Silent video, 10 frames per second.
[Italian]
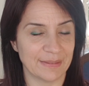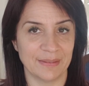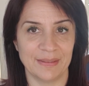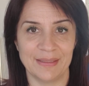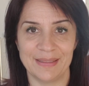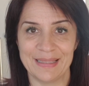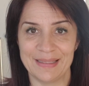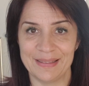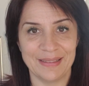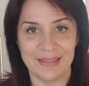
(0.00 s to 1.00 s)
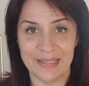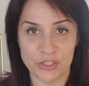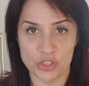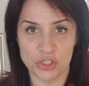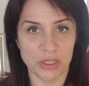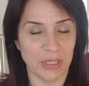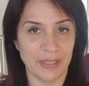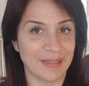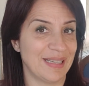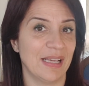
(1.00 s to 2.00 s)
le, le leggi,
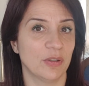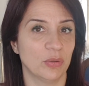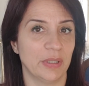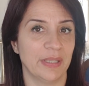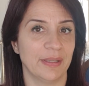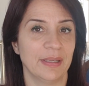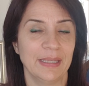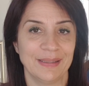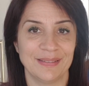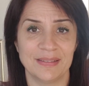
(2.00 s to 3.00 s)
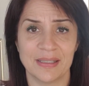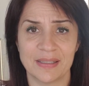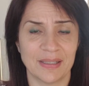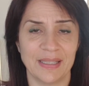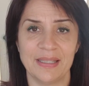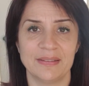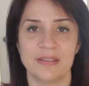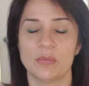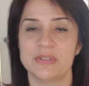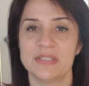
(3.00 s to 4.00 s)
le regole, i
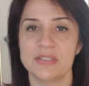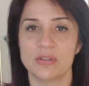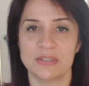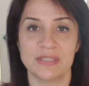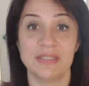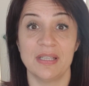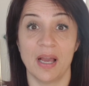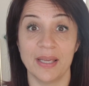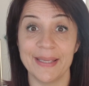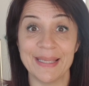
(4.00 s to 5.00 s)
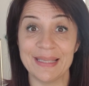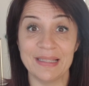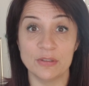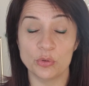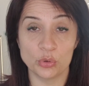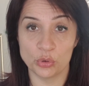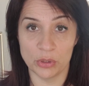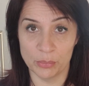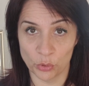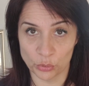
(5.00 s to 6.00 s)
decreti, qualsiasi cosa sia in tutto
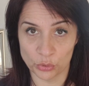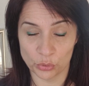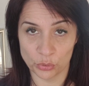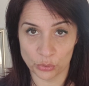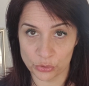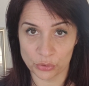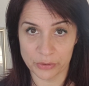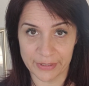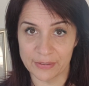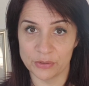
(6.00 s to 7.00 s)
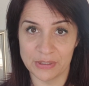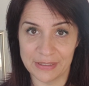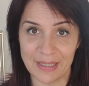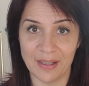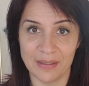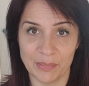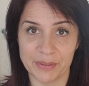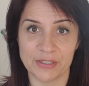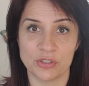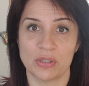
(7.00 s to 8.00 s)
il mondo, non soltanto in Italia,
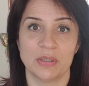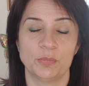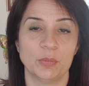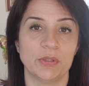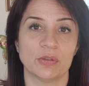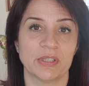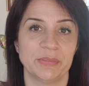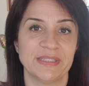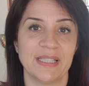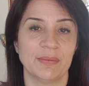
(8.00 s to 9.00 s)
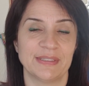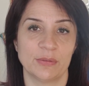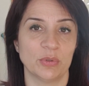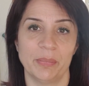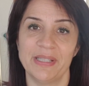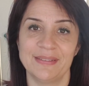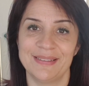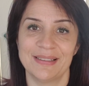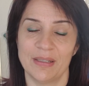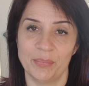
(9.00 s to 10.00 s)
perché so che il pubblico che mi segue
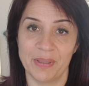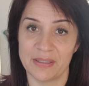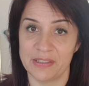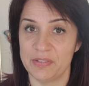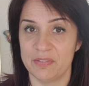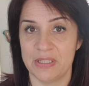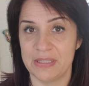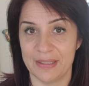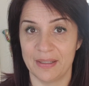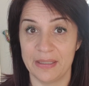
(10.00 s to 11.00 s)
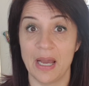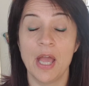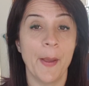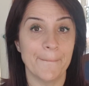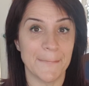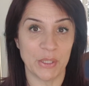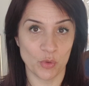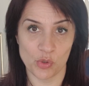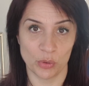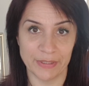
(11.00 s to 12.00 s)
sicuramente in gran parte vive in Italia, ma
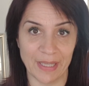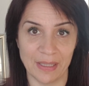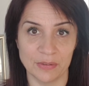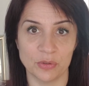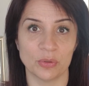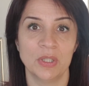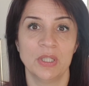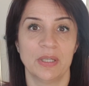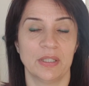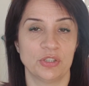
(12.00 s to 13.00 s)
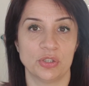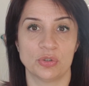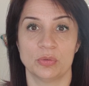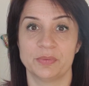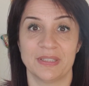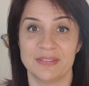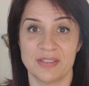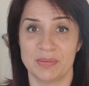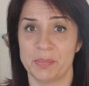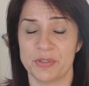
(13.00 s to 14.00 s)
non soltanto, eh, ci sono
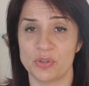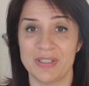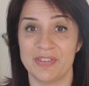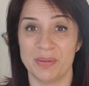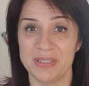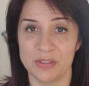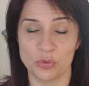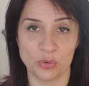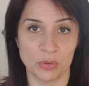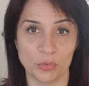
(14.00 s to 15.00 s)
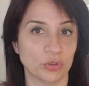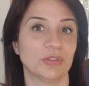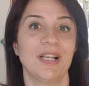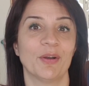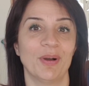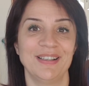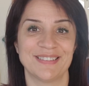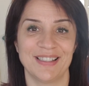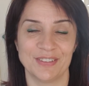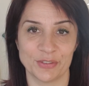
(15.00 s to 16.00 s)
tantissime persone veramente in tutto il mondo, delle quali
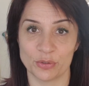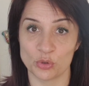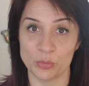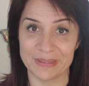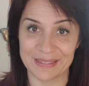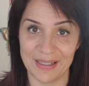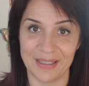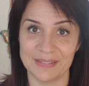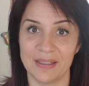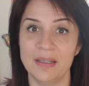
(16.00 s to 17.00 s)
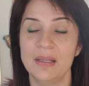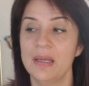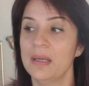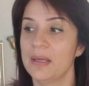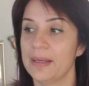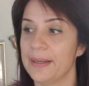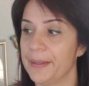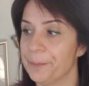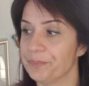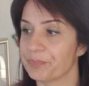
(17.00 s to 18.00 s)
tra l'altro sono super grata.
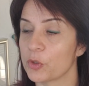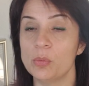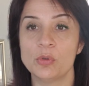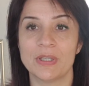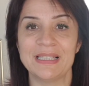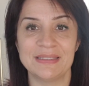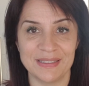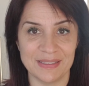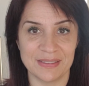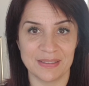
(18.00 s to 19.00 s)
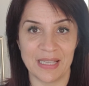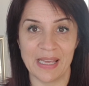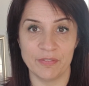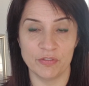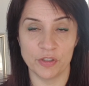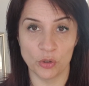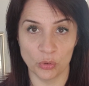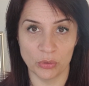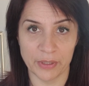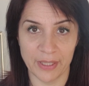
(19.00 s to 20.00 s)
Eh, comunque esiste, è in
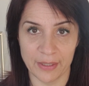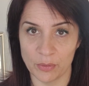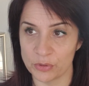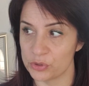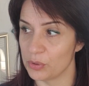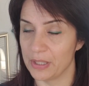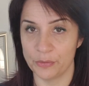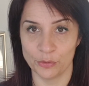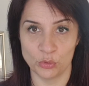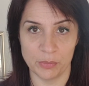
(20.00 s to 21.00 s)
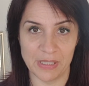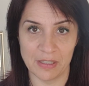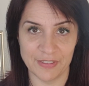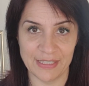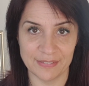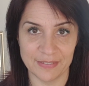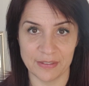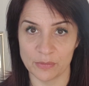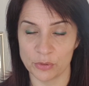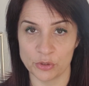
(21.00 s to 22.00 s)
vigore in questo anno
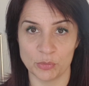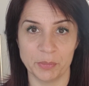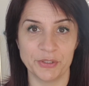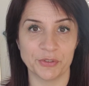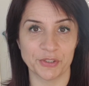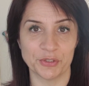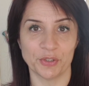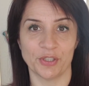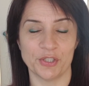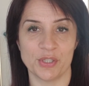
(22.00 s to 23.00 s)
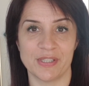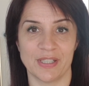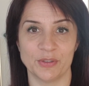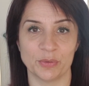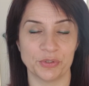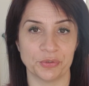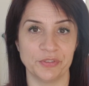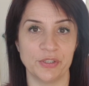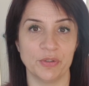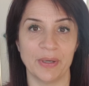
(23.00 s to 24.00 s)
2020, in questo momento che sto registrando questo
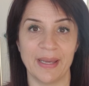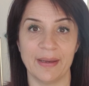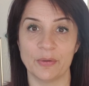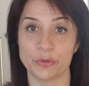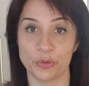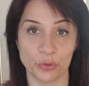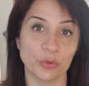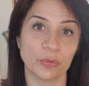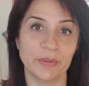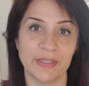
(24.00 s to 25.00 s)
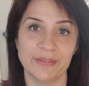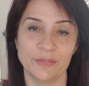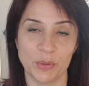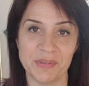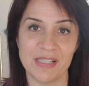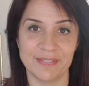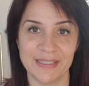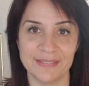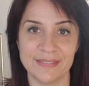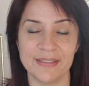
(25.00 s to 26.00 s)
video è ottobre
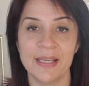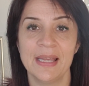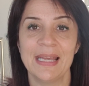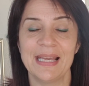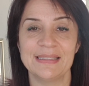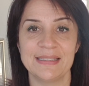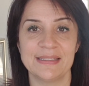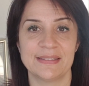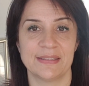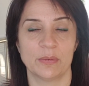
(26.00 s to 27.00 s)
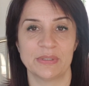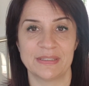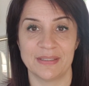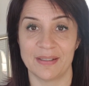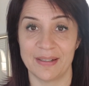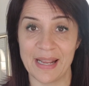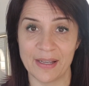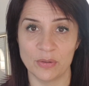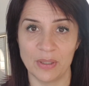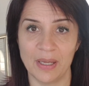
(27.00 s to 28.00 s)
2020, esiste questa
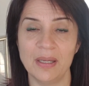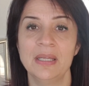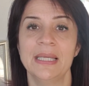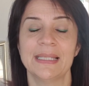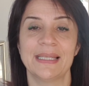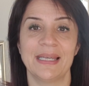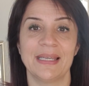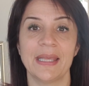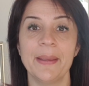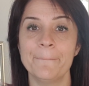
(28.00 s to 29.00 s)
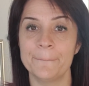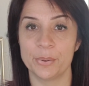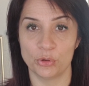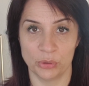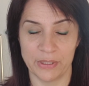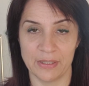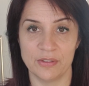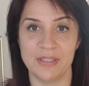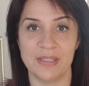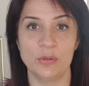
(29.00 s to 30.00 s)
regola che
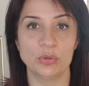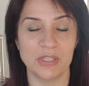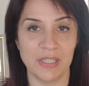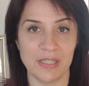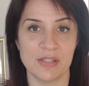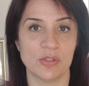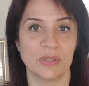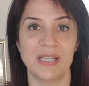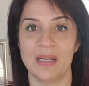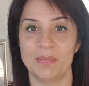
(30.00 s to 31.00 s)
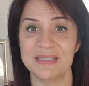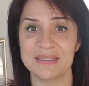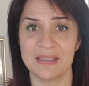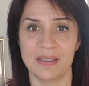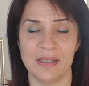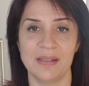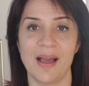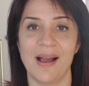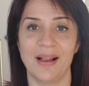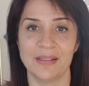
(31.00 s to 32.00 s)
impone l'utilizzo della
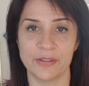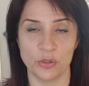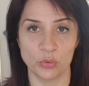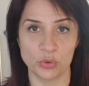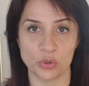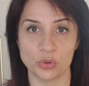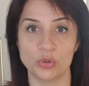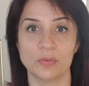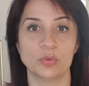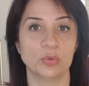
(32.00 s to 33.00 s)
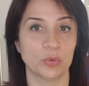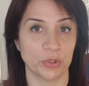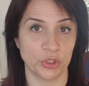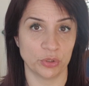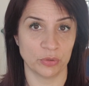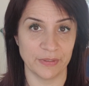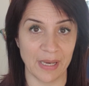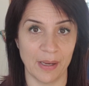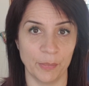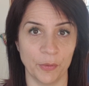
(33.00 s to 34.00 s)
mascherina al chiuso dovunque ci
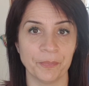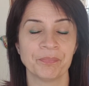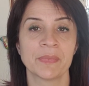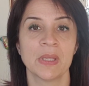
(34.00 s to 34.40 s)
troviamo.